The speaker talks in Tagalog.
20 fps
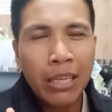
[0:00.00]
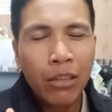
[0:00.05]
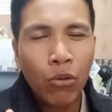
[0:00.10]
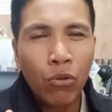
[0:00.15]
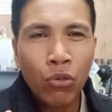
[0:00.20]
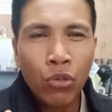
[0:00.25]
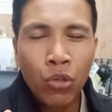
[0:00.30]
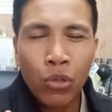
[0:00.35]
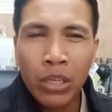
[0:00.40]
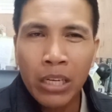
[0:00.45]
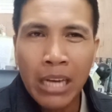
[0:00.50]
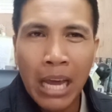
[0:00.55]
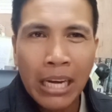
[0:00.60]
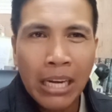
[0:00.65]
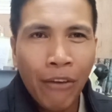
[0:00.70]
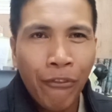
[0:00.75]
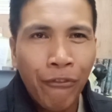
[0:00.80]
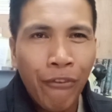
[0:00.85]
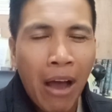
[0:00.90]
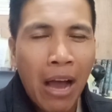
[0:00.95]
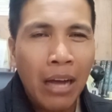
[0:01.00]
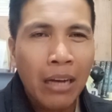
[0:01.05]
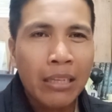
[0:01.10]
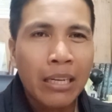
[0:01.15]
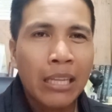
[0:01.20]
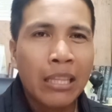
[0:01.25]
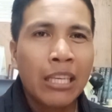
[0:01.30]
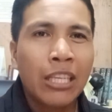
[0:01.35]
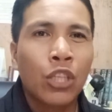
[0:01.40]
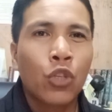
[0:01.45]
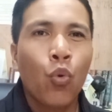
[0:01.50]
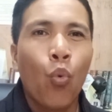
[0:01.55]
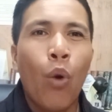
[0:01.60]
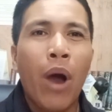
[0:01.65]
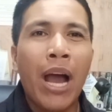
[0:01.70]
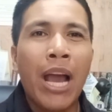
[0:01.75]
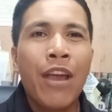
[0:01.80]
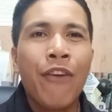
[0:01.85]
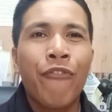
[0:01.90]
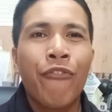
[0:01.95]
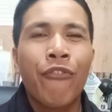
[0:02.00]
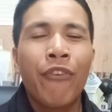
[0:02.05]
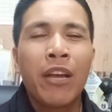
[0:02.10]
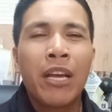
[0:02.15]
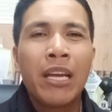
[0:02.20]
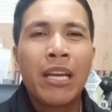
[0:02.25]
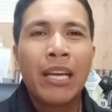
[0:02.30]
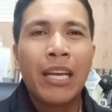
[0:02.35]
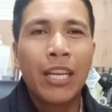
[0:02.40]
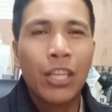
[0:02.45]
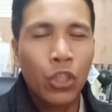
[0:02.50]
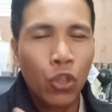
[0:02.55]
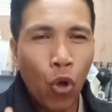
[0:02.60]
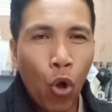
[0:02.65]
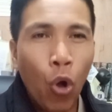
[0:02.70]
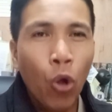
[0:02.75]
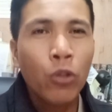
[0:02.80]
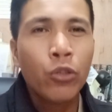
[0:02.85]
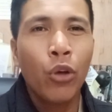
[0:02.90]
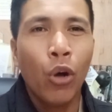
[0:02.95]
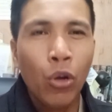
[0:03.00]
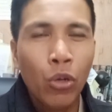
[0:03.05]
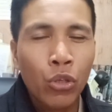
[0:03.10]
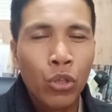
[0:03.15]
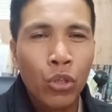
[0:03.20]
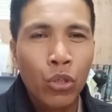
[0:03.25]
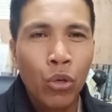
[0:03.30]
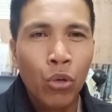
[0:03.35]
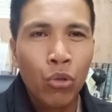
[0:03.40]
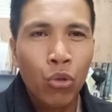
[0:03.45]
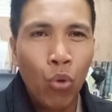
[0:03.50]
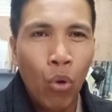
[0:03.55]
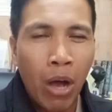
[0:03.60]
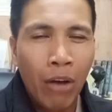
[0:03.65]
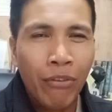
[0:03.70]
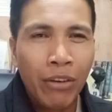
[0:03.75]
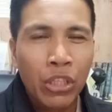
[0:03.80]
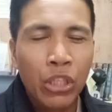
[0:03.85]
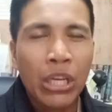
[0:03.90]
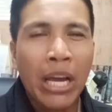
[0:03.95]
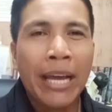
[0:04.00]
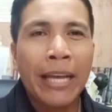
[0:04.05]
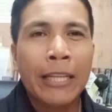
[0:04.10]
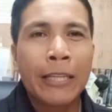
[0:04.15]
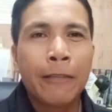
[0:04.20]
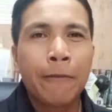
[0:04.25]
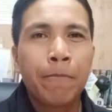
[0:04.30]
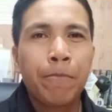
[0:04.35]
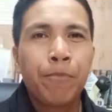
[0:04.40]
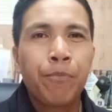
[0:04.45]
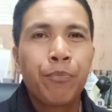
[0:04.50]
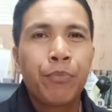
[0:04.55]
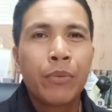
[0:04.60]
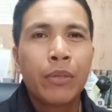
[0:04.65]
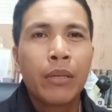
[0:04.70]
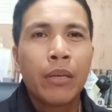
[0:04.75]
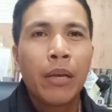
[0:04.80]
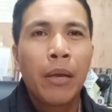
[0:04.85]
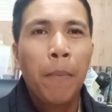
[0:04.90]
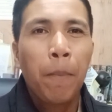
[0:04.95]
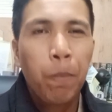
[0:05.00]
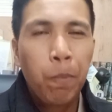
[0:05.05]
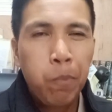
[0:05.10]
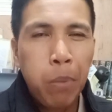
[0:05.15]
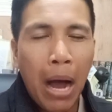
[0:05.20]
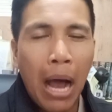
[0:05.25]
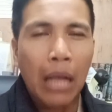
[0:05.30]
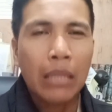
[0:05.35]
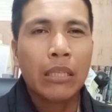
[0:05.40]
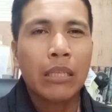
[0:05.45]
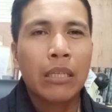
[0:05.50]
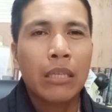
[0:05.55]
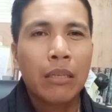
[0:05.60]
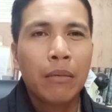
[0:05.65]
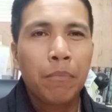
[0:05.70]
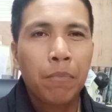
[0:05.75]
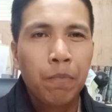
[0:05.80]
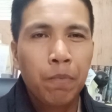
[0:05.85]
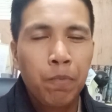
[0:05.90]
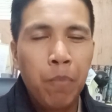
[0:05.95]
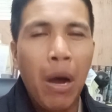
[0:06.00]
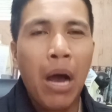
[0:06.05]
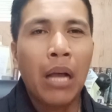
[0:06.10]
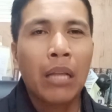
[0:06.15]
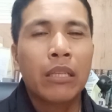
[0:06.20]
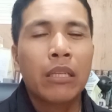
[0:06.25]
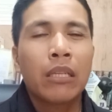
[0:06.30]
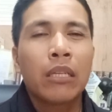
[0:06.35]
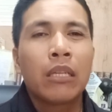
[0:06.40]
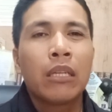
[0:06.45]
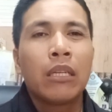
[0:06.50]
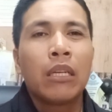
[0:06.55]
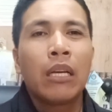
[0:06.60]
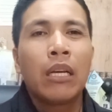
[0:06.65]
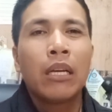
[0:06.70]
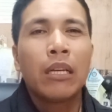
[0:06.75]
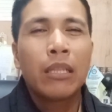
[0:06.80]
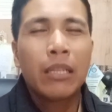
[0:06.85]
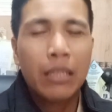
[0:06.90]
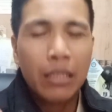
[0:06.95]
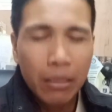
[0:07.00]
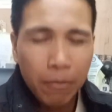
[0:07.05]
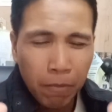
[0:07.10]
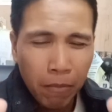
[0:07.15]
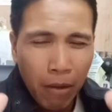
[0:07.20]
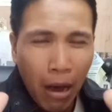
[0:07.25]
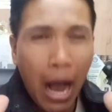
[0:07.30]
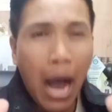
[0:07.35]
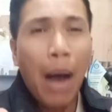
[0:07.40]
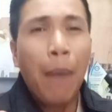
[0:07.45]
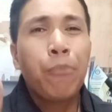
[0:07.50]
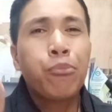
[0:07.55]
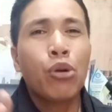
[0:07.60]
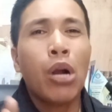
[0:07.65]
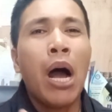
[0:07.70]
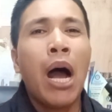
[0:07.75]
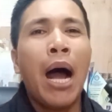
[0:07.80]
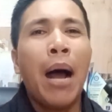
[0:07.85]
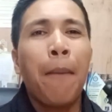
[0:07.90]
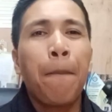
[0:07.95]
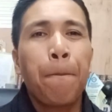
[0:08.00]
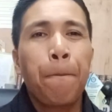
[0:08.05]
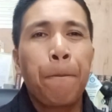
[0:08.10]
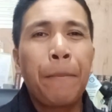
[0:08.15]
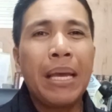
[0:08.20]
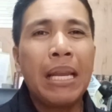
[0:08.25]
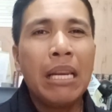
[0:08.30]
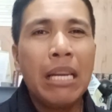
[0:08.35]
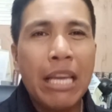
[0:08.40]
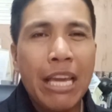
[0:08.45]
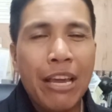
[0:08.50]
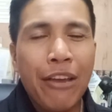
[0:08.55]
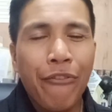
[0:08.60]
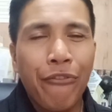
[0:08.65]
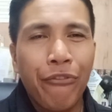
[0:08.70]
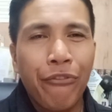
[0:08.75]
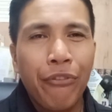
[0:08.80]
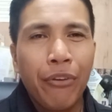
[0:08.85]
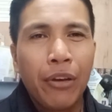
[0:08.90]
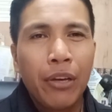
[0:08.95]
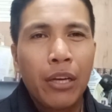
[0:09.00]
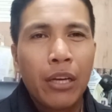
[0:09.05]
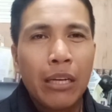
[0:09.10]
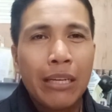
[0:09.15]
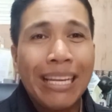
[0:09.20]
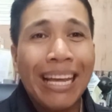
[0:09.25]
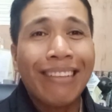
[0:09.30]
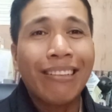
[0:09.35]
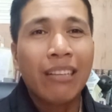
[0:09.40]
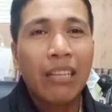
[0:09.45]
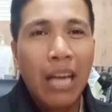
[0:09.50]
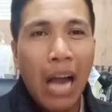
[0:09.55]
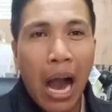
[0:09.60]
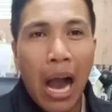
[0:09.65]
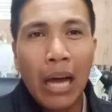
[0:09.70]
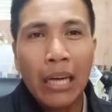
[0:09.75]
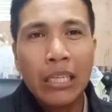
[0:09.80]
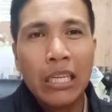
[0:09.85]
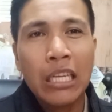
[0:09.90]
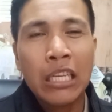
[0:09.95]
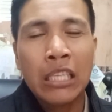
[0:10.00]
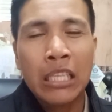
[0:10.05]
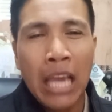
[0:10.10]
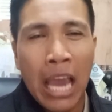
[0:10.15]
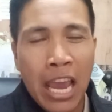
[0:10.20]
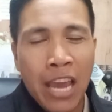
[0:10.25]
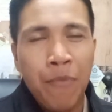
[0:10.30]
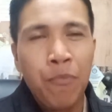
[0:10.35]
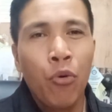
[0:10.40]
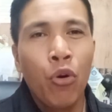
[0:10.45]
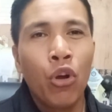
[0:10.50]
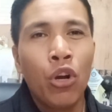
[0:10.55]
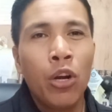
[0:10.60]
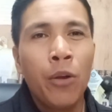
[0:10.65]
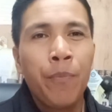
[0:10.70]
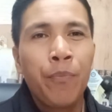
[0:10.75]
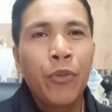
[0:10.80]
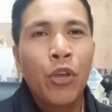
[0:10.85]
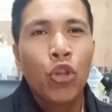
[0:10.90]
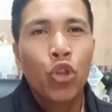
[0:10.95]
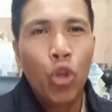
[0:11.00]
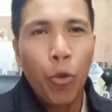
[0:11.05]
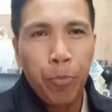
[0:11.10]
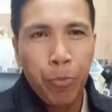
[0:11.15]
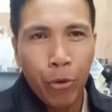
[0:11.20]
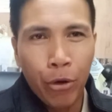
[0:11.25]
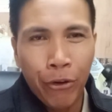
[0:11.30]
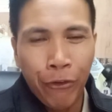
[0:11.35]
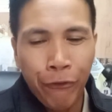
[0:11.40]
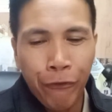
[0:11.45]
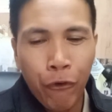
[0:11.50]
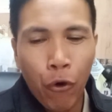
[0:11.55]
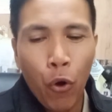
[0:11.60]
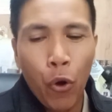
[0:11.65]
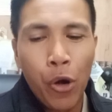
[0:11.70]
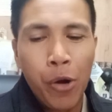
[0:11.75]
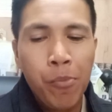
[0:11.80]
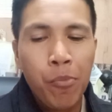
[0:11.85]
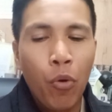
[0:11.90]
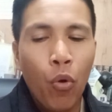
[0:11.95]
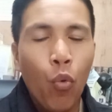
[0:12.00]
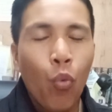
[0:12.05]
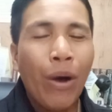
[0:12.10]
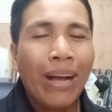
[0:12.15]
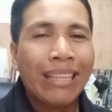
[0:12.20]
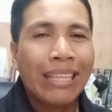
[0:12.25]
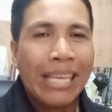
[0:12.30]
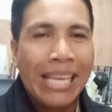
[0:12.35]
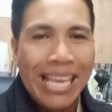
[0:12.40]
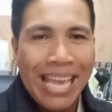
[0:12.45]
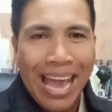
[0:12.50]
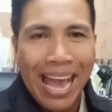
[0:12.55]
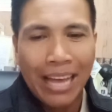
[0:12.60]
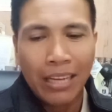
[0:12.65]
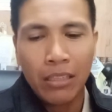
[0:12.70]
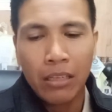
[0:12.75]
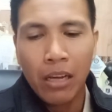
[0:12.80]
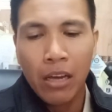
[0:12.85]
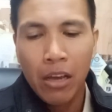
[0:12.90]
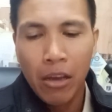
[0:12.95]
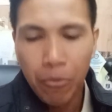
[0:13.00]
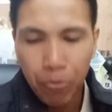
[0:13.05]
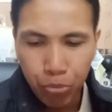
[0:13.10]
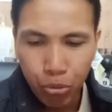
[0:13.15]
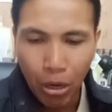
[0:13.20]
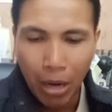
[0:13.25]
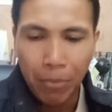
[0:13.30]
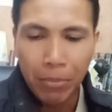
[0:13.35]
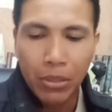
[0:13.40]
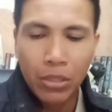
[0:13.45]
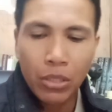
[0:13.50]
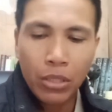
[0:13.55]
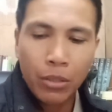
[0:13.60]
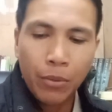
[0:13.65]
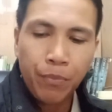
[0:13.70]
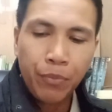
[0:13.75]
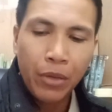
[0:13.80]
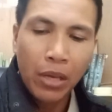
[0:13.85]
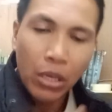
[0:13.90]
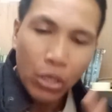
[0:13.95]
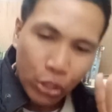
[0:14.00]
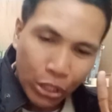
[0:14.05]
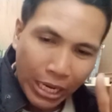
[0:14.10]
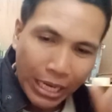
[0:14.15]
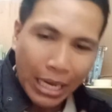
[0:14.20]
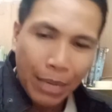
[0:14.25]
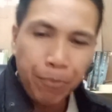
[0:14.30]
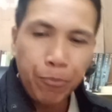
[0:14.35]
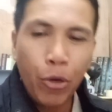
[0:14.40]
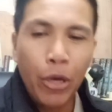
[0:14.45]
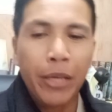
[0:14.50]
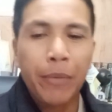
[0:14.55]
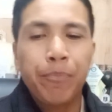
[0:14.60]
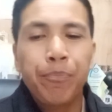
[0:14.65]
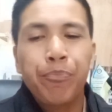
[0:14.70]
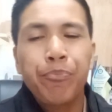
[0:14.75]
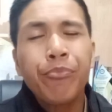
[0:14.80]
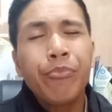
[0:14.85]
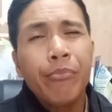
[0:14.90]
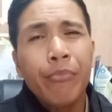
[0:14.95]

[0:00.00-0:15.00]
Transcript: did not also deny the fact that his wife is old also to have a child. But, but, Abraham believed that God is able to perform what he had promised. Second point,